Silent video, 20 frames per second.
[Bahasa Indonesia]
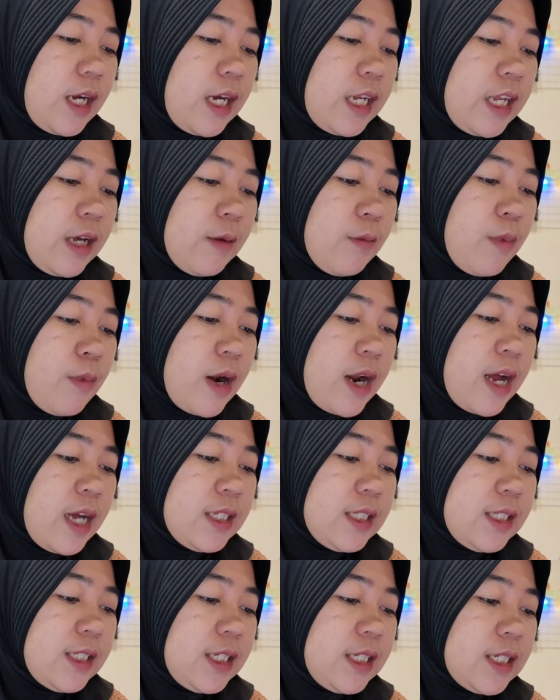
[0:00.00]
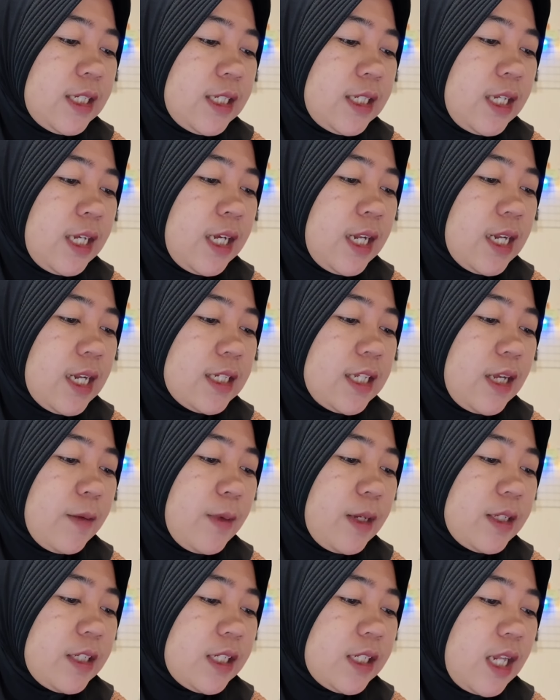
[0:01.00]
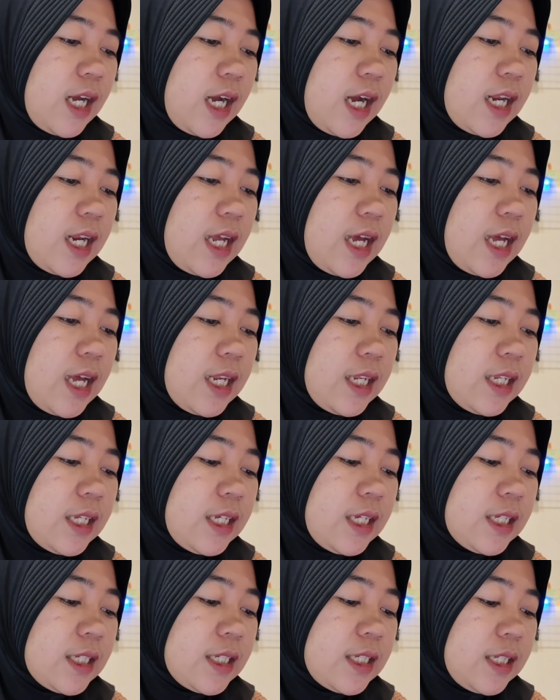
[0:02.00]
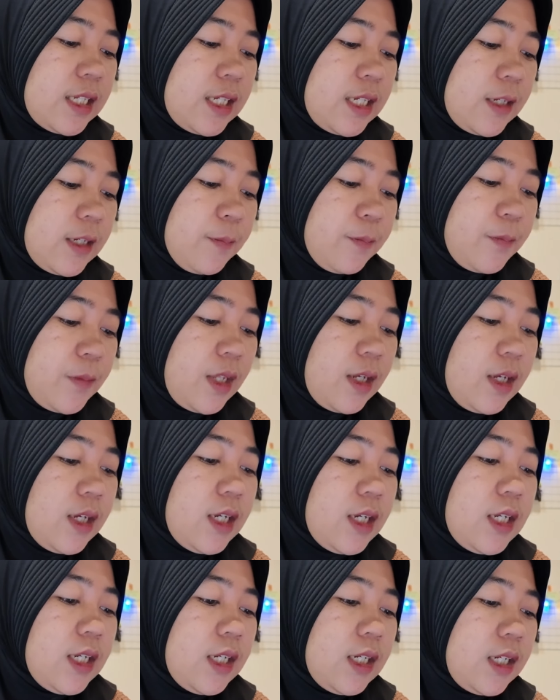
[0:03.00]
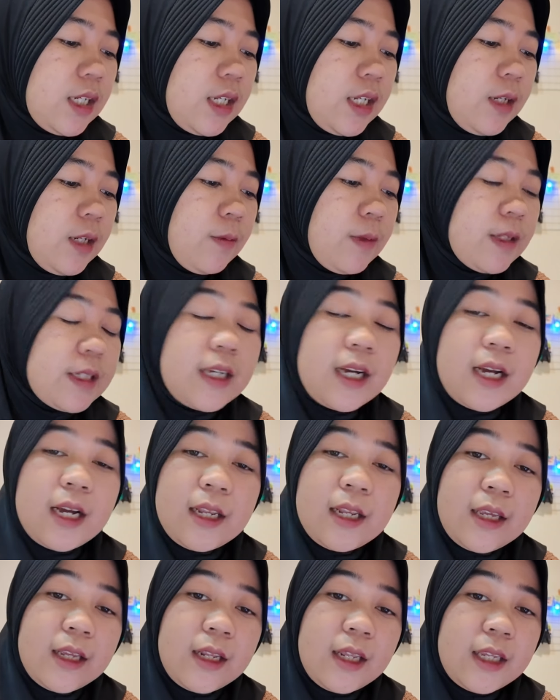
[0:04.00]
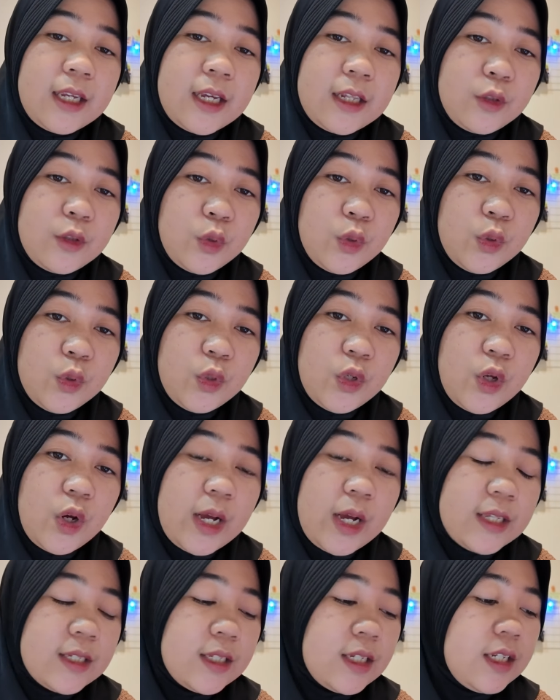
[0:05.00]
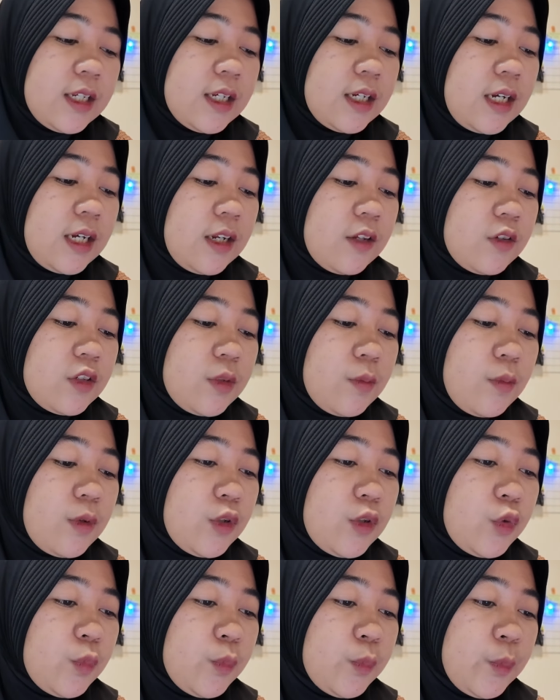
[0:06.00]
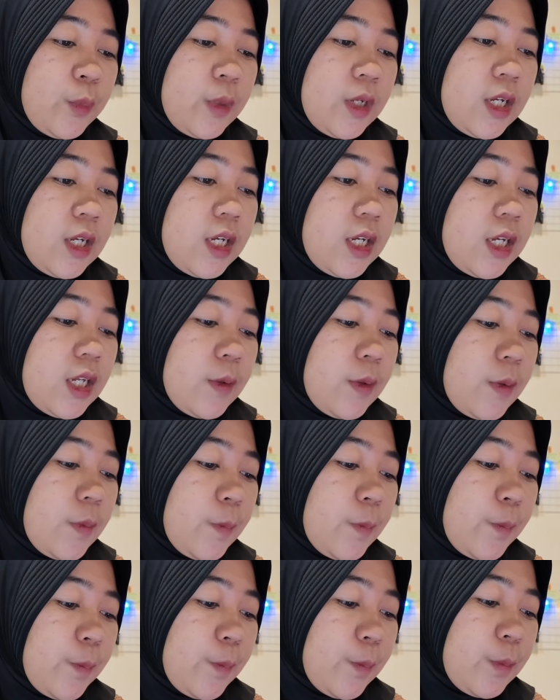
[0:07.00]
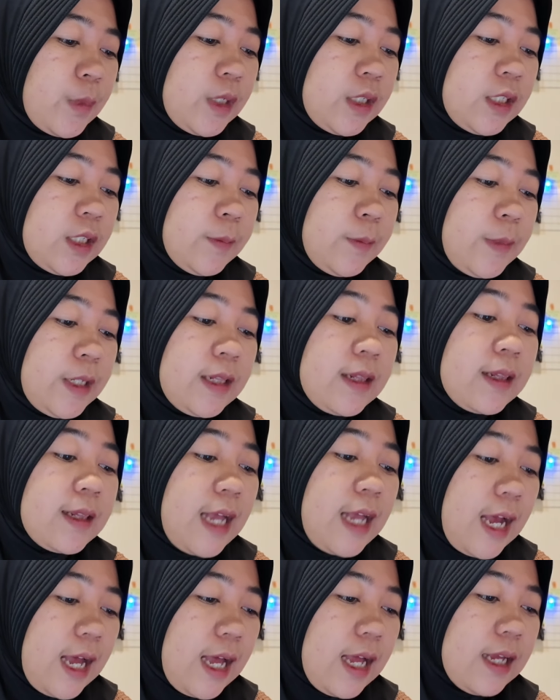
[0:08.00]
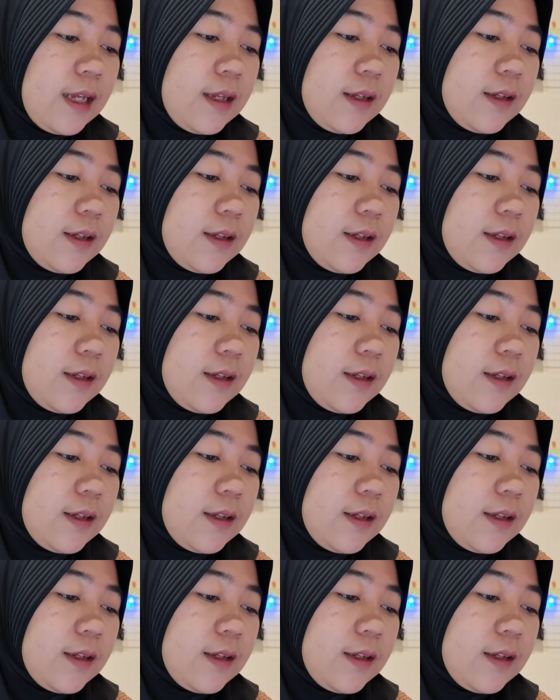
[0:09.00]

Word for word: ada beras, sisir, sama cetakan alis nih nah ini bisa kalian lihat dulu lokasinya kalau sebelum meminta